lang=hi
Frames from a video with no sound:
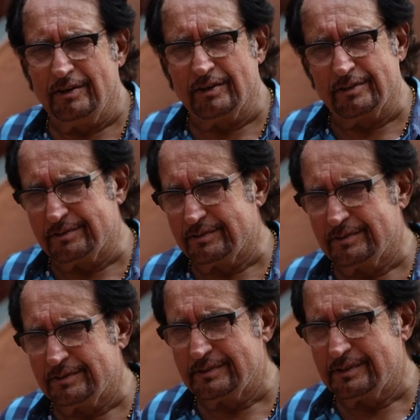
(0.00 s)
और
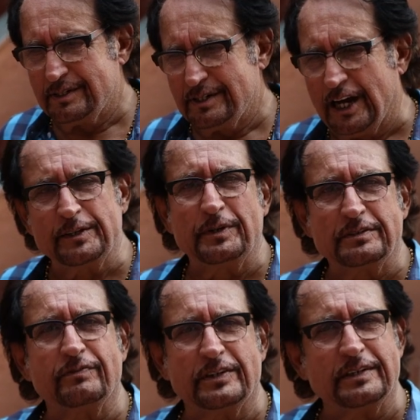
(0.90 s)
आज भी
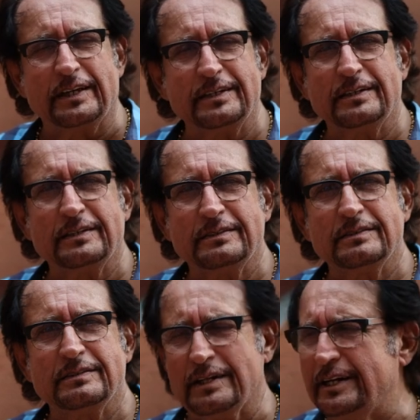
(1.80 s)
सफ़र ज़्यादा
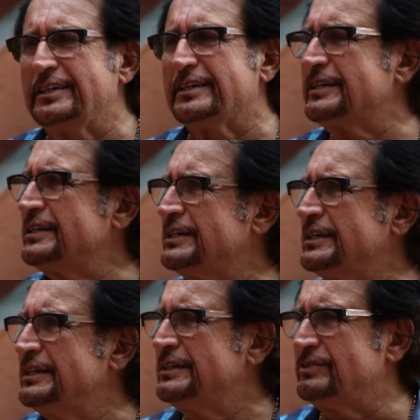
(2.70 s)
जारी
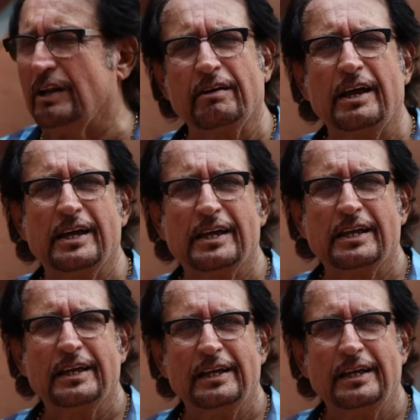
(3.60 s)
चल रहा है
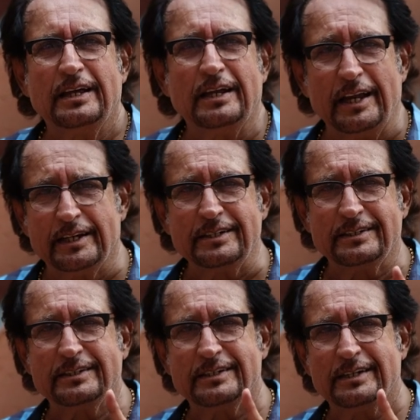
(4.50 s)
लेकिन
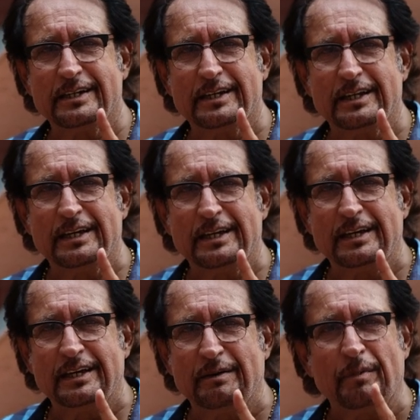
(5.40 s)

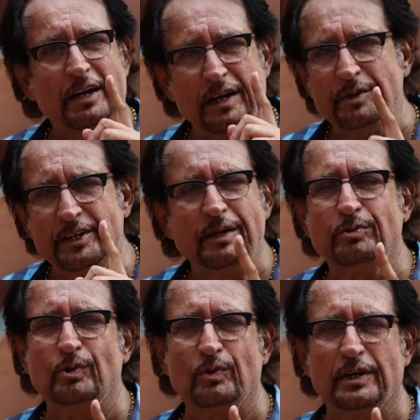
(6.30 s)
मैं कभी नहीं
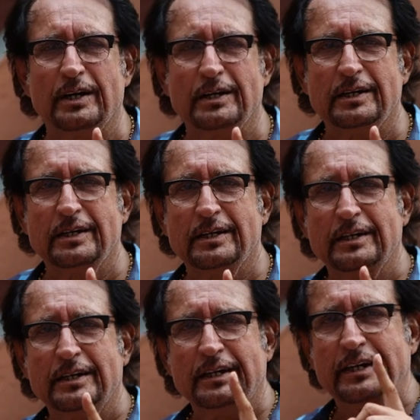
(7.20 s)
भूलूंगा
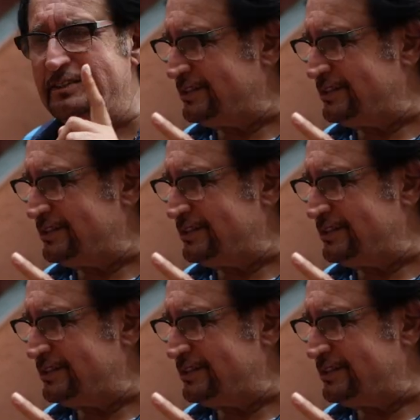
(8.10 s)
इन